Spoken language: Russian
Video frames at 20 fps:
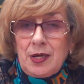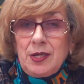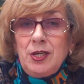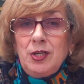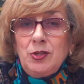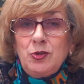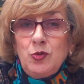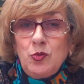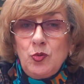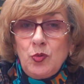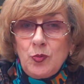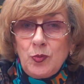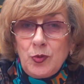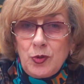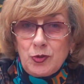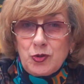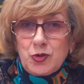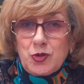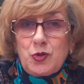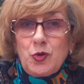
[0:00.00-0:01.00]
Они
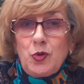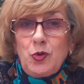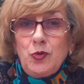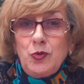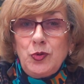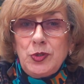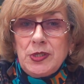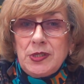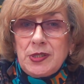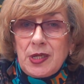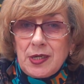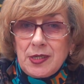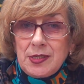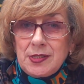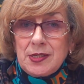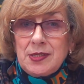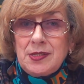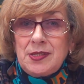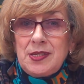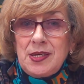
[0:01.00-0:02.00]
думают, что люди
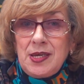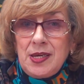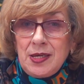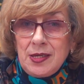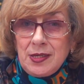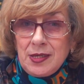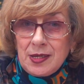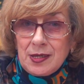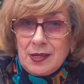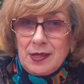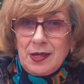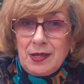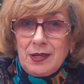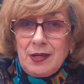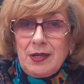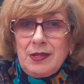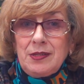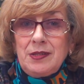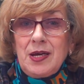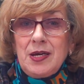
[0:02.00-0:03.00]
тратят деньги
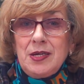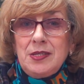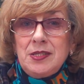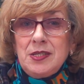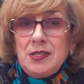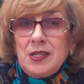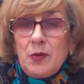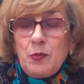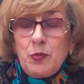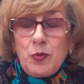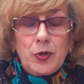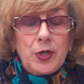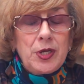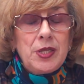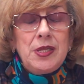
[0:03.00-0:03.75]
на эти наборы.